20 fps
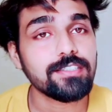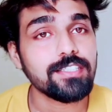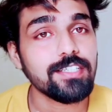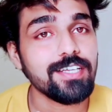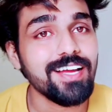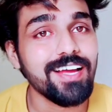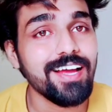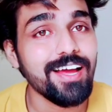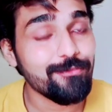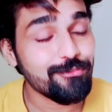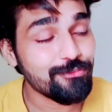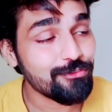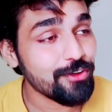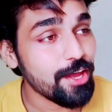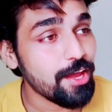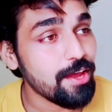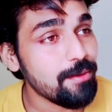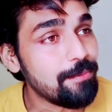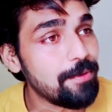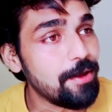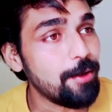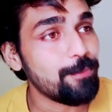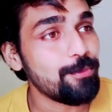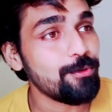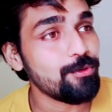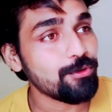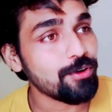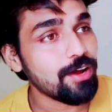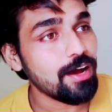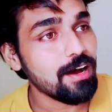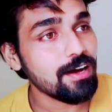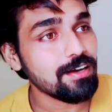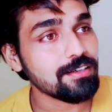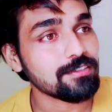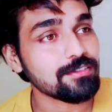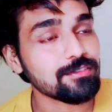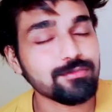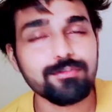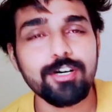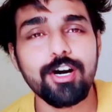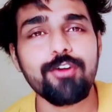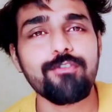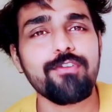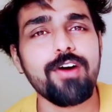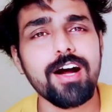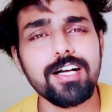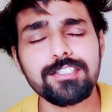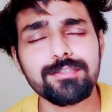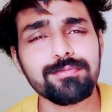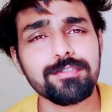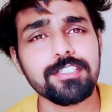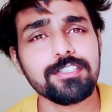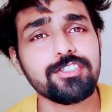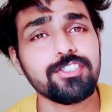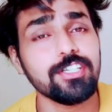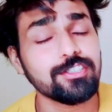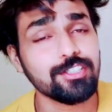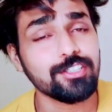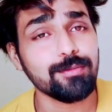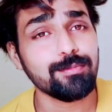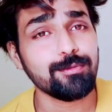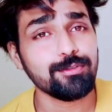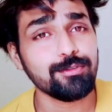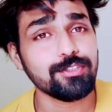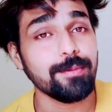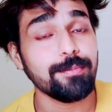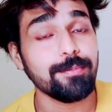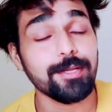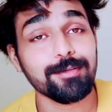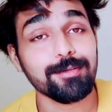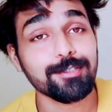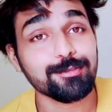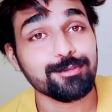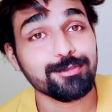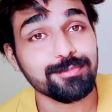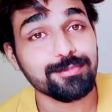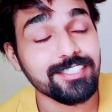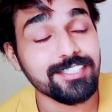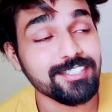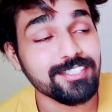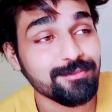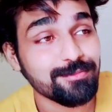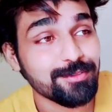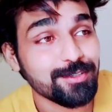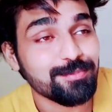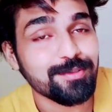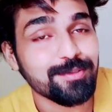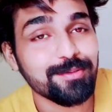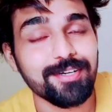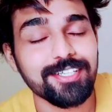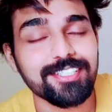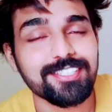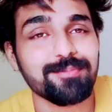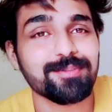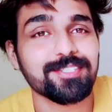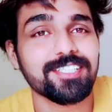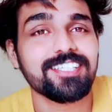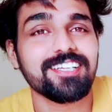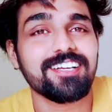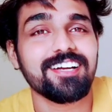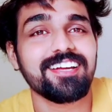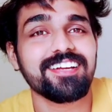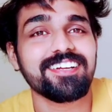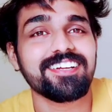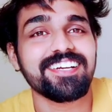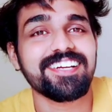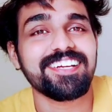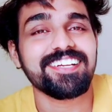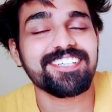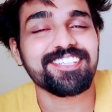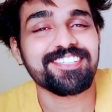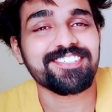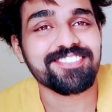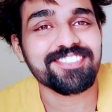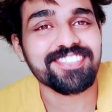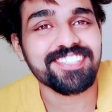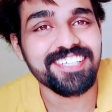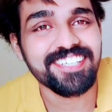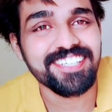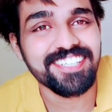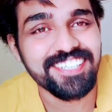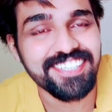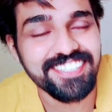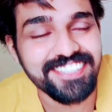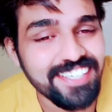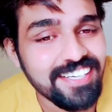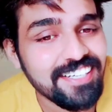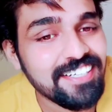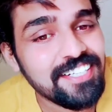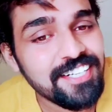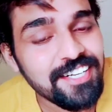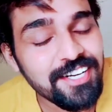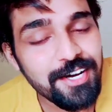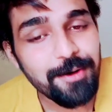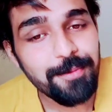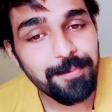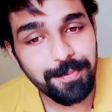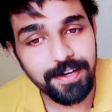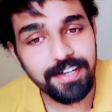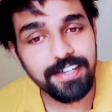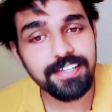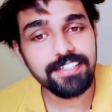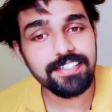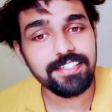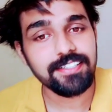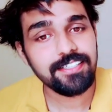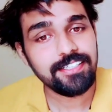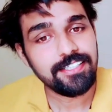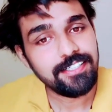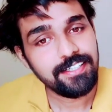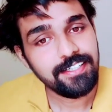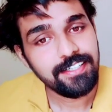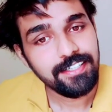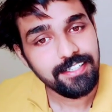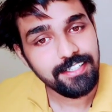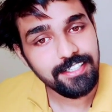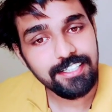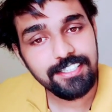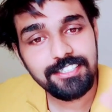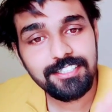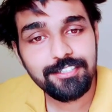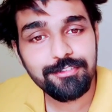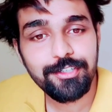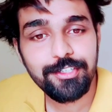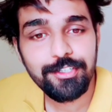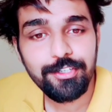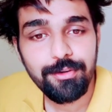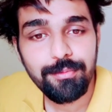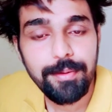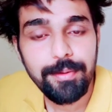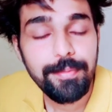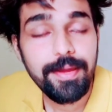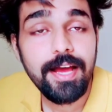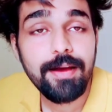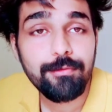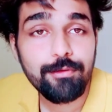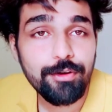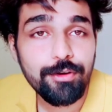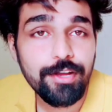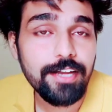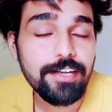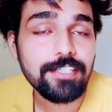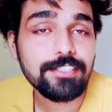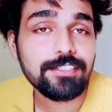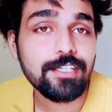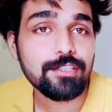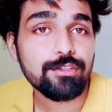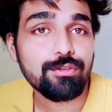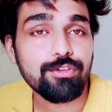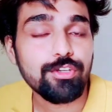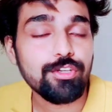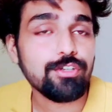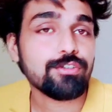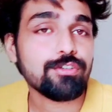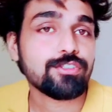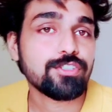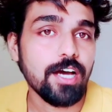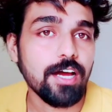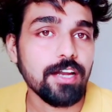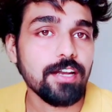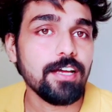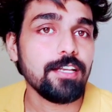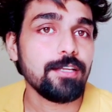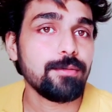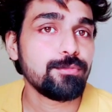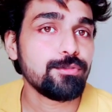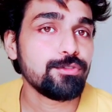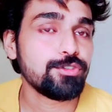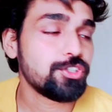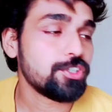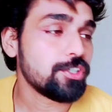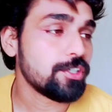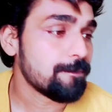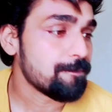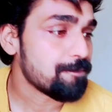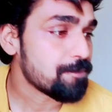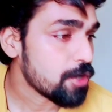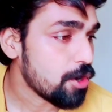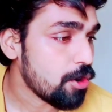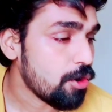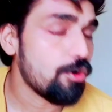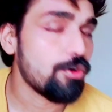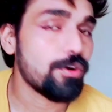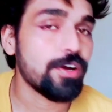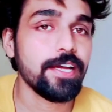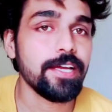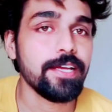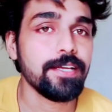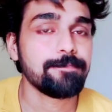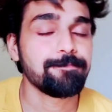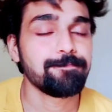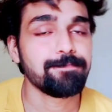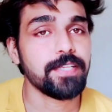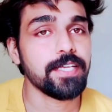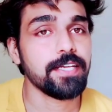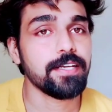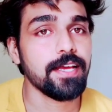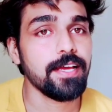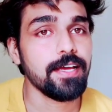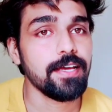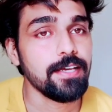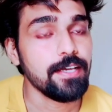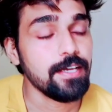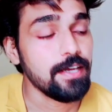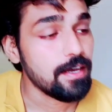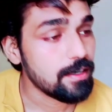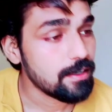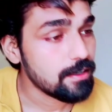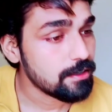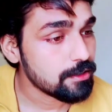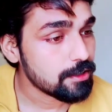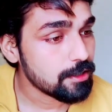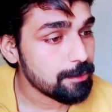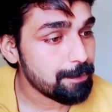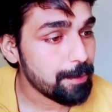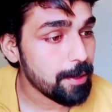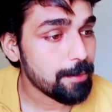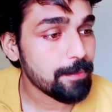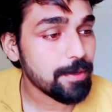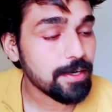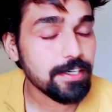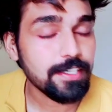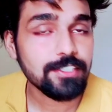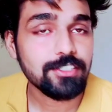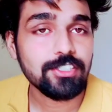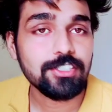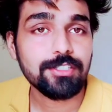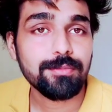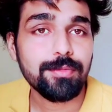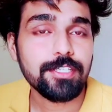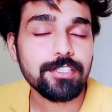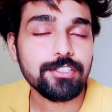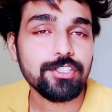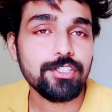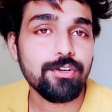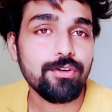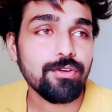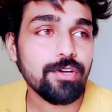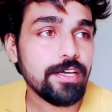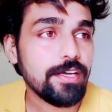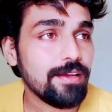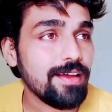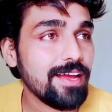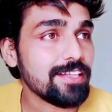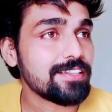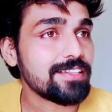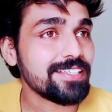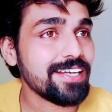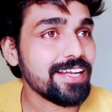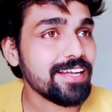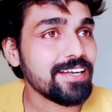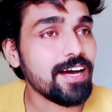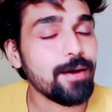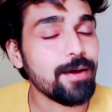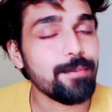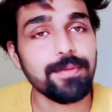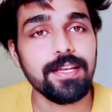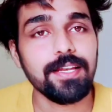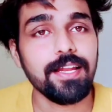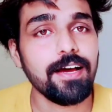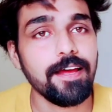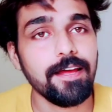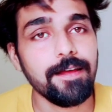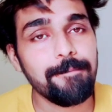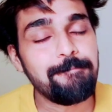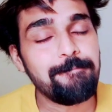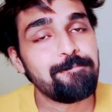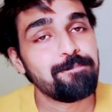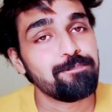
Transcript: ऐसे फेम है पूरा आवाज़ भी अच्छी है सब कुछ है मेरे पास कुछ भी नहीं था फिर भी भाई सब पता नहीं काय का एटीट्यूड दिखा रहा था पर इस वीडियो में मैं आपको कहना चाहता हूँ कि रुखसाना नींबू जी हो गए ठीक है और पेमा डे डेचतबंग जी हो गए इतना नाम मिला है